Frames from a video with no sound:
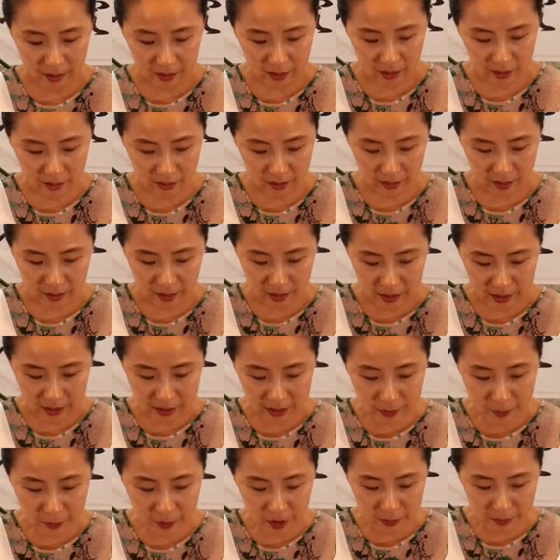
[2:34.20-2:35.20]
어,
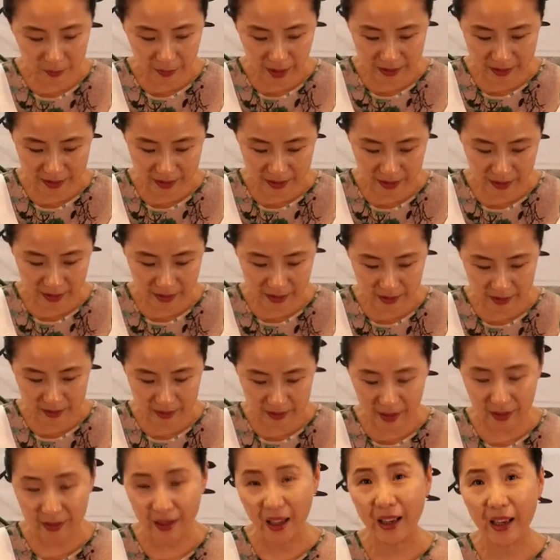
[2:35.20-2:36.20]
씹는 맛이
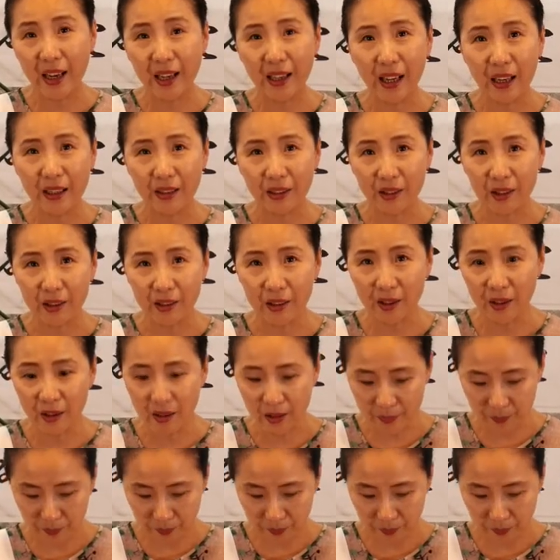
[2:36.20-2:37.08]
이제 살아나거든요.